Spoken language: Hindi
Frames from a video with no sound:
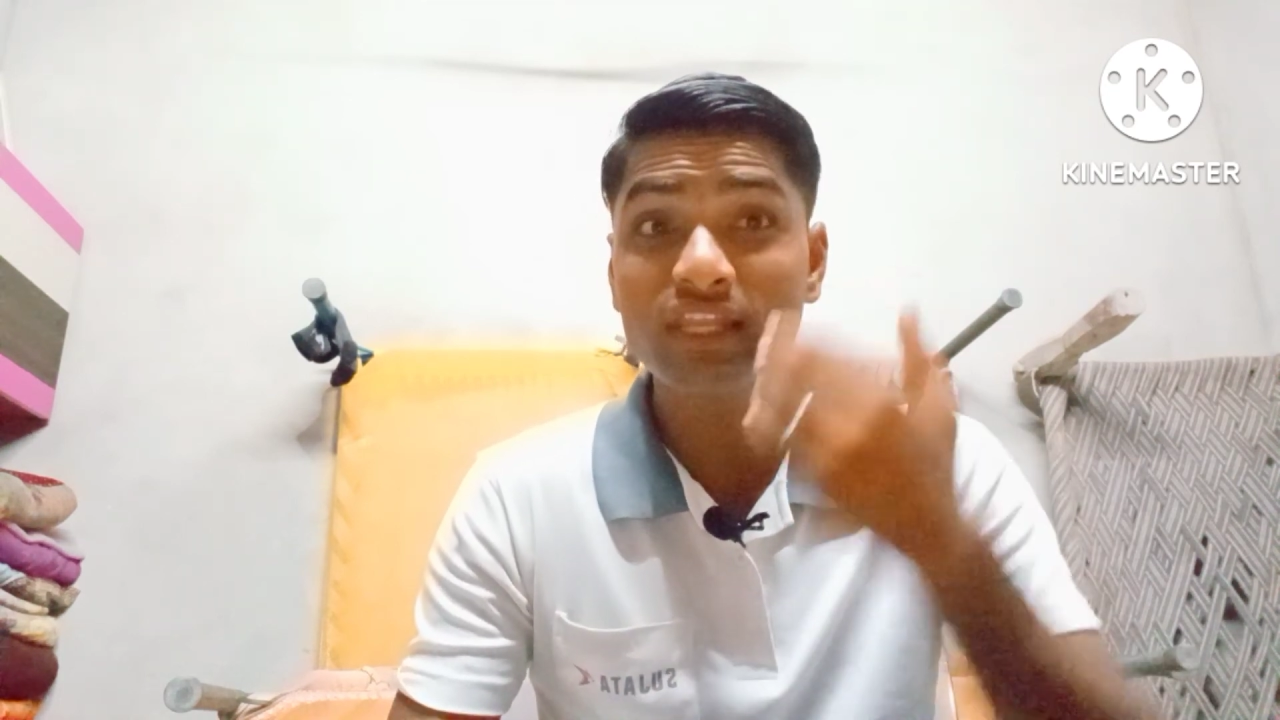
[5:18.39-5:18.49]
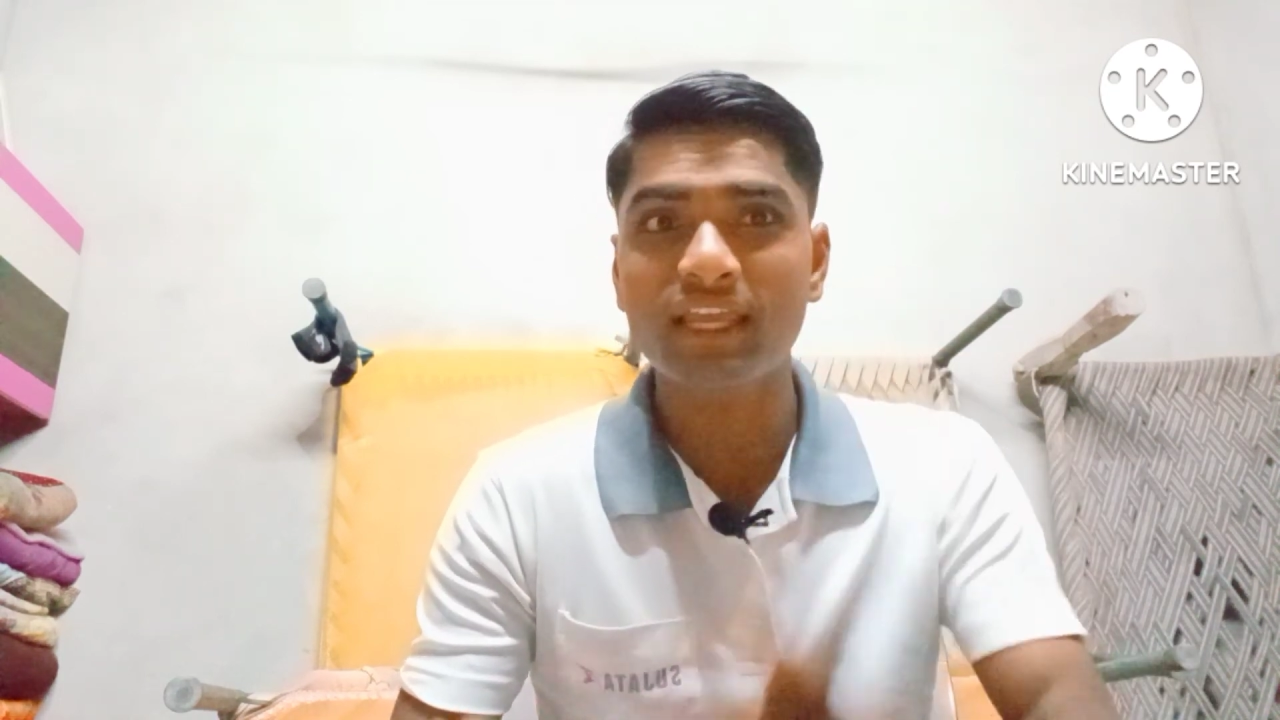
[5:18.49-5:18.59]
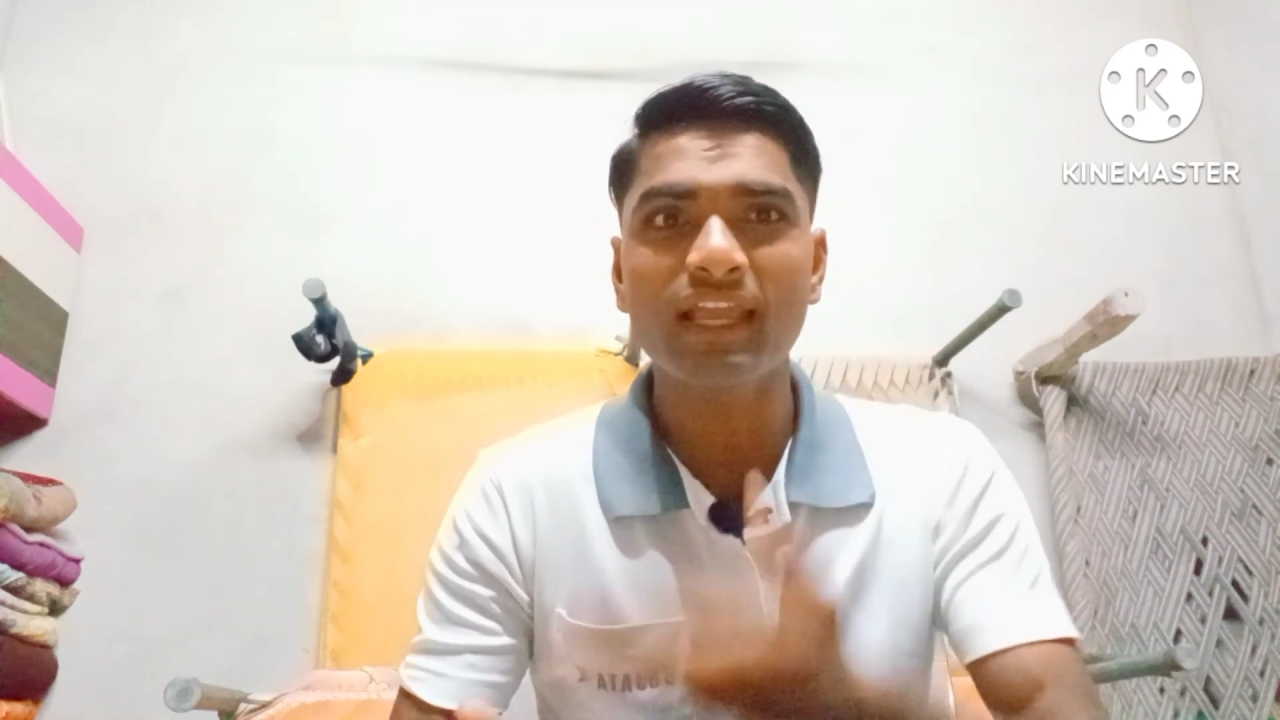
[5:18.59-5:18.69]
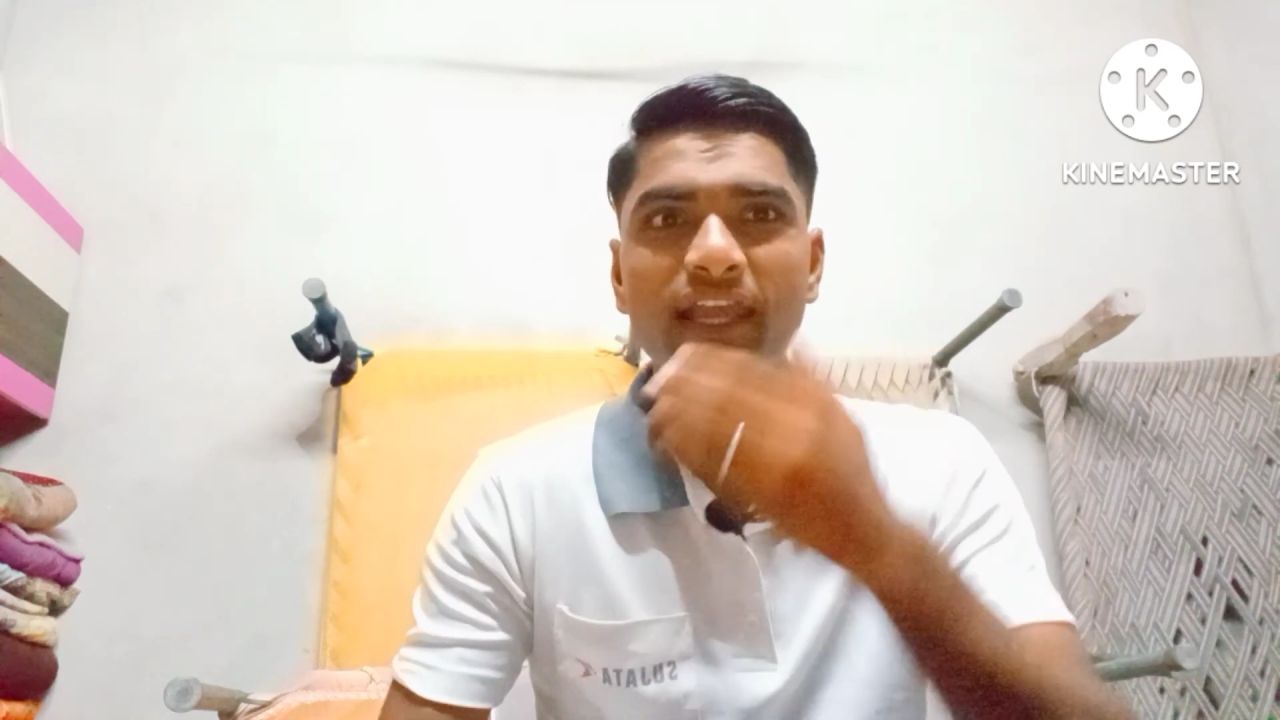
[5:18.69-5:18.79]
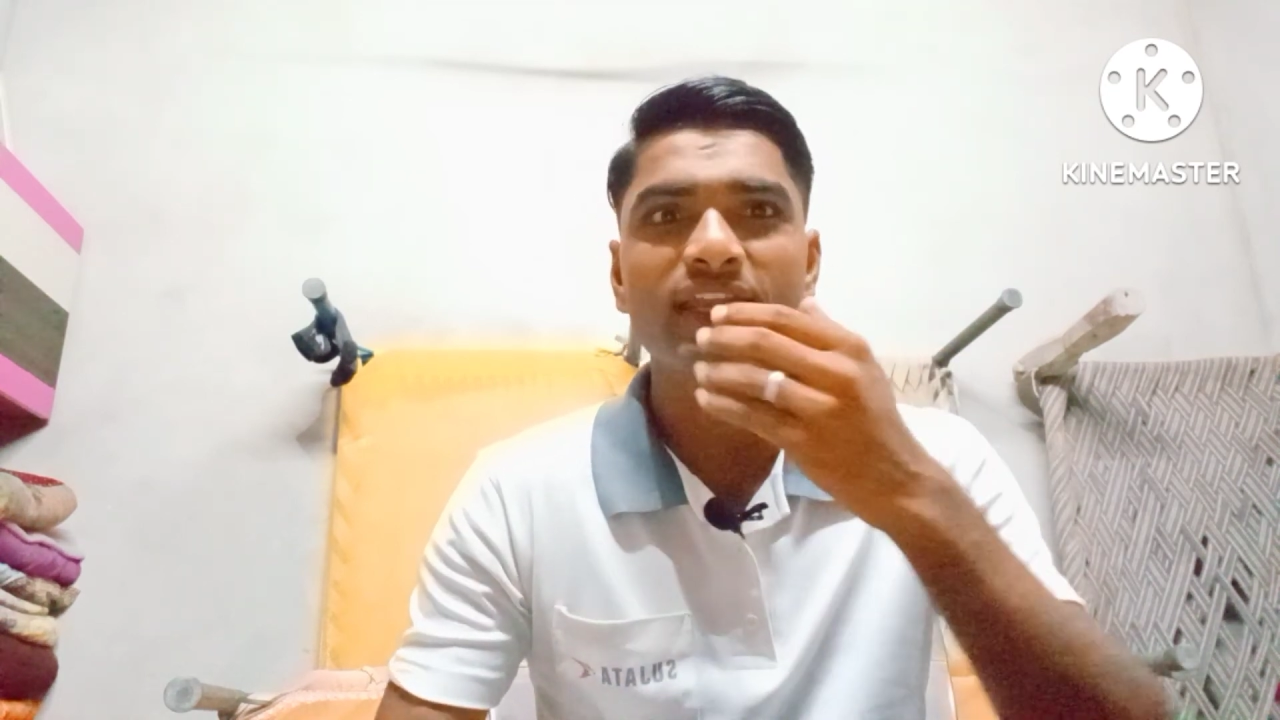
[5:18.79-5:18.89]

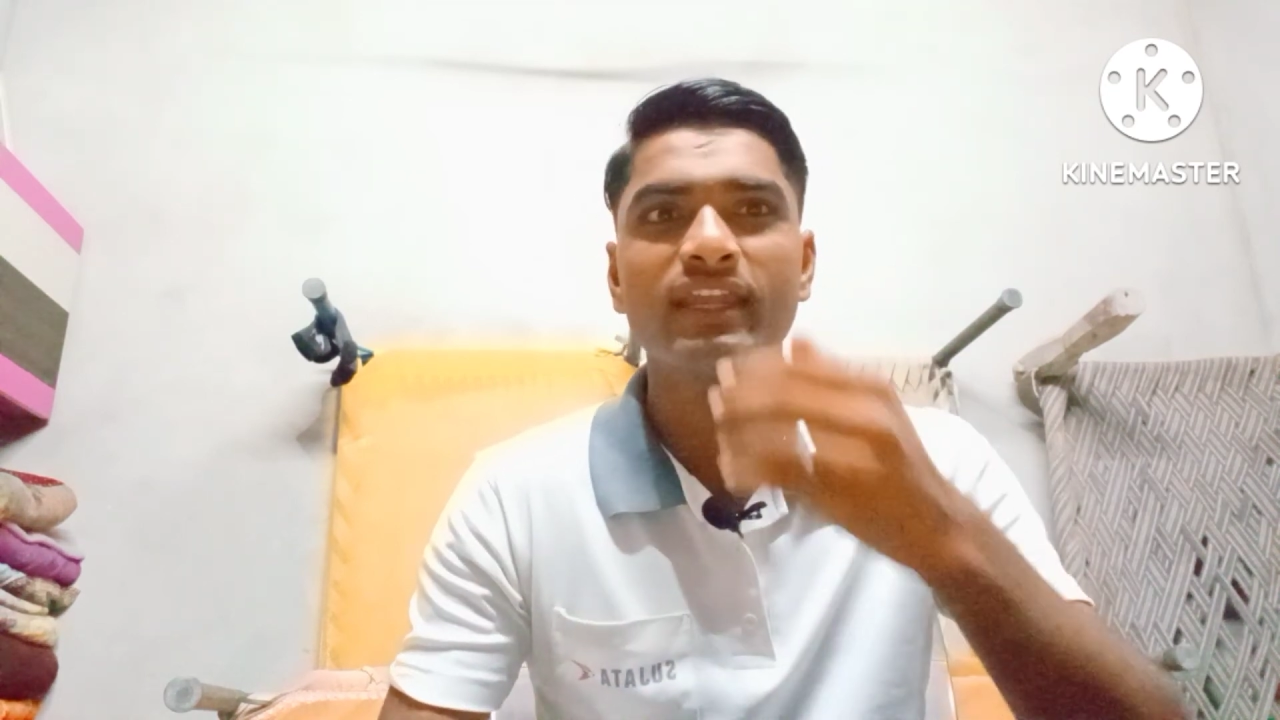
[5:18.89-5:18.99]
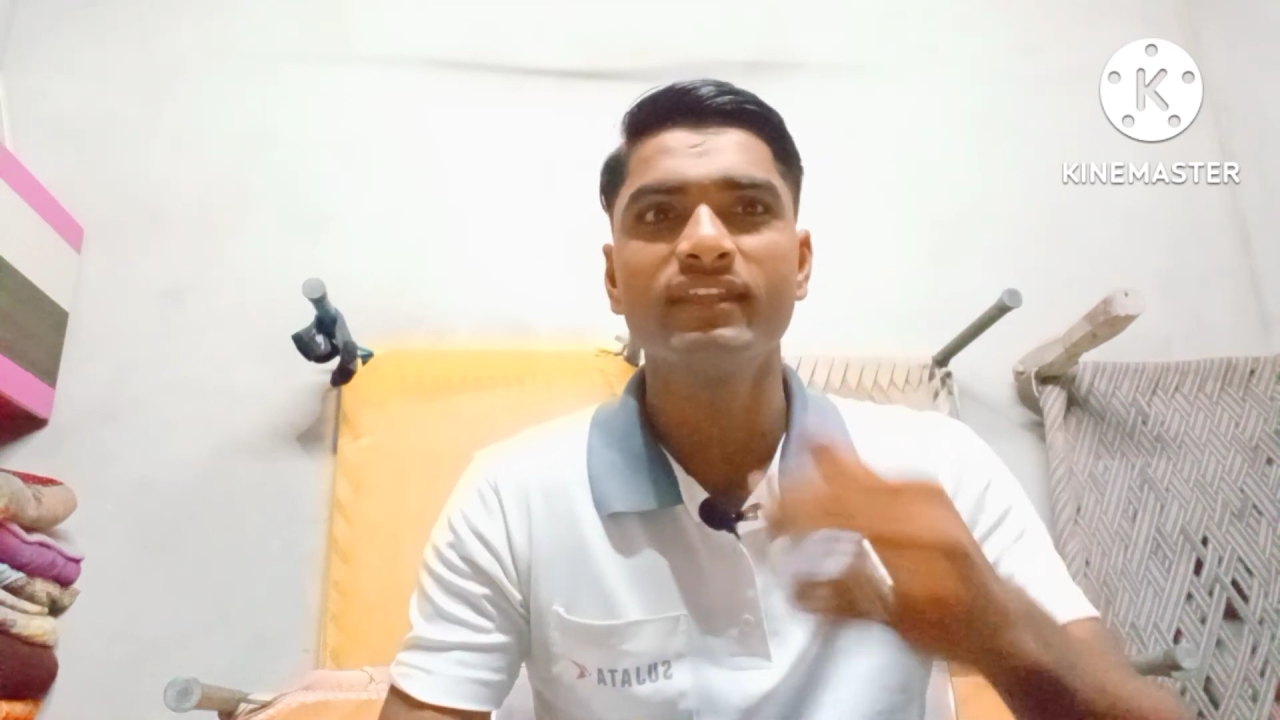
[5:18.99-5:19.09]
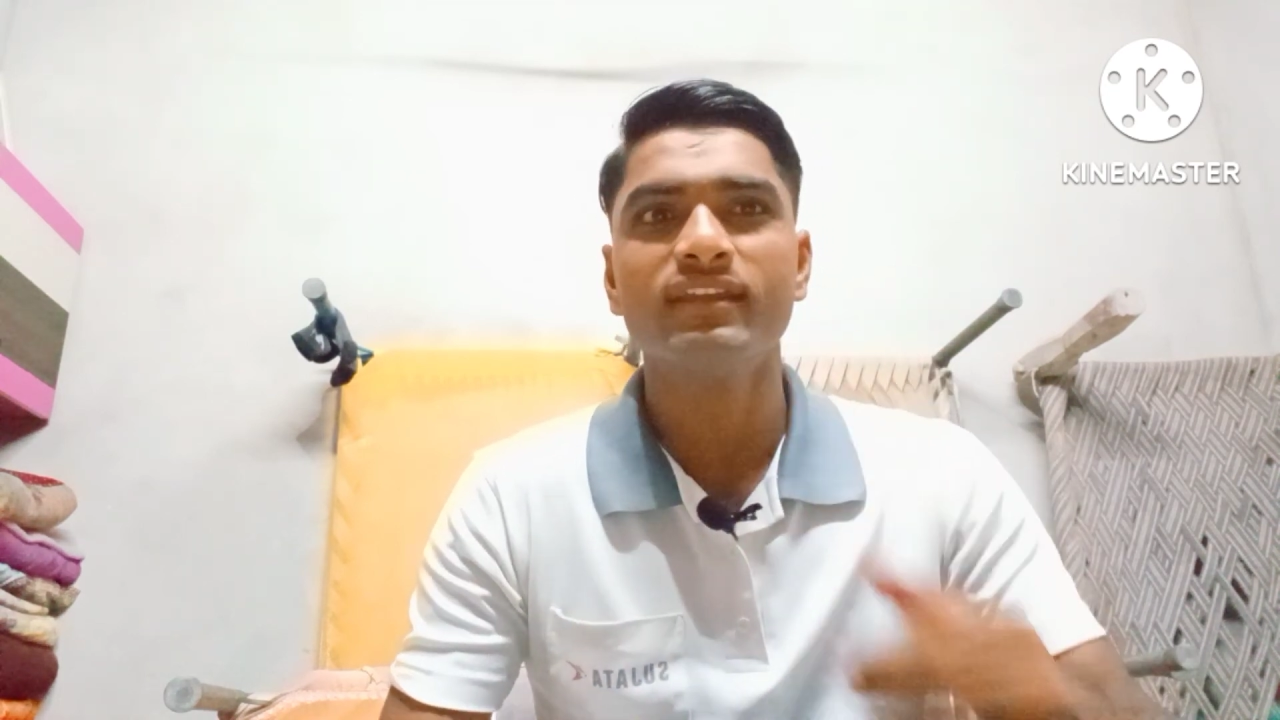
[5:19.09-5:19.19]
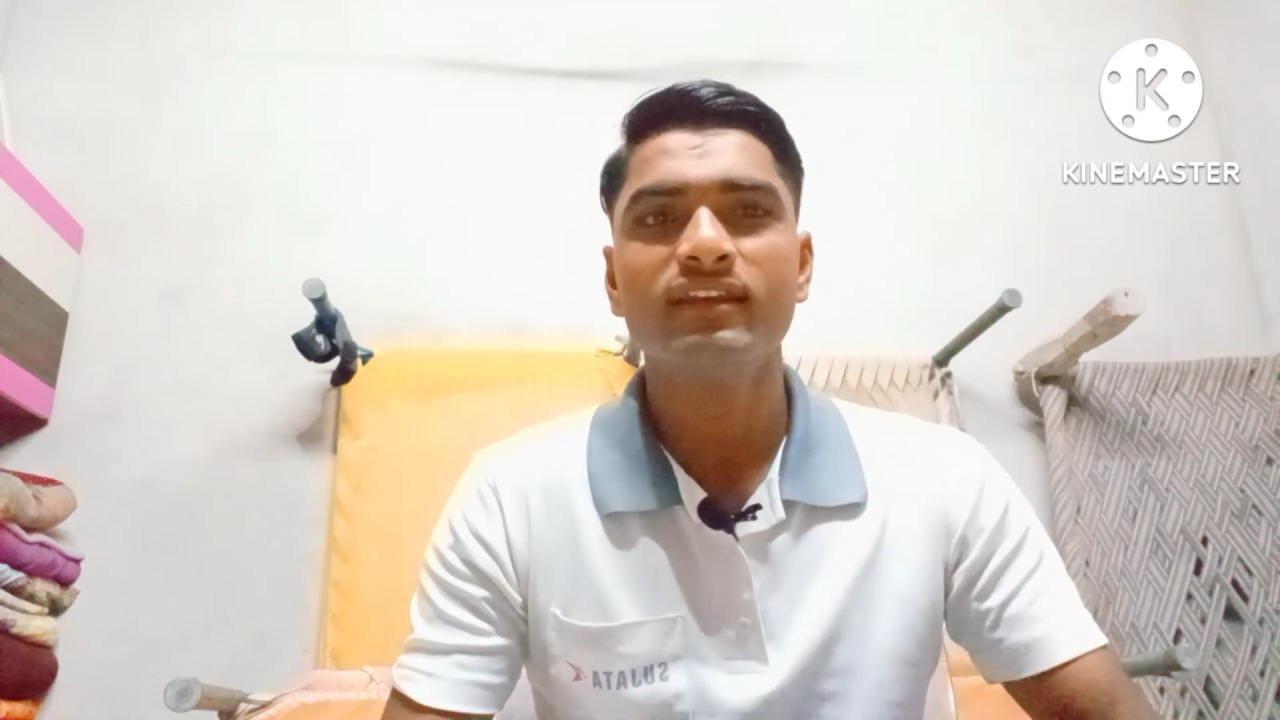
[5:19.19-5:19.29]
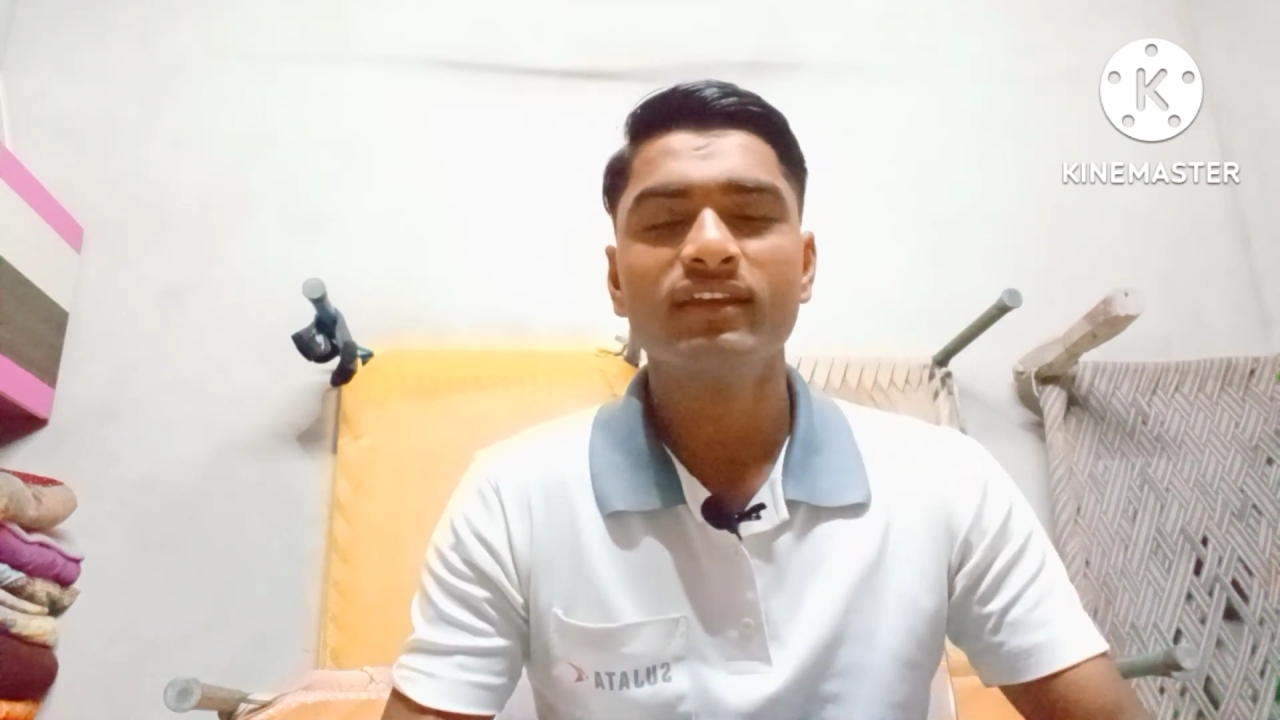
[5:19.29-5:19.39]
देखेंगे ही नहीं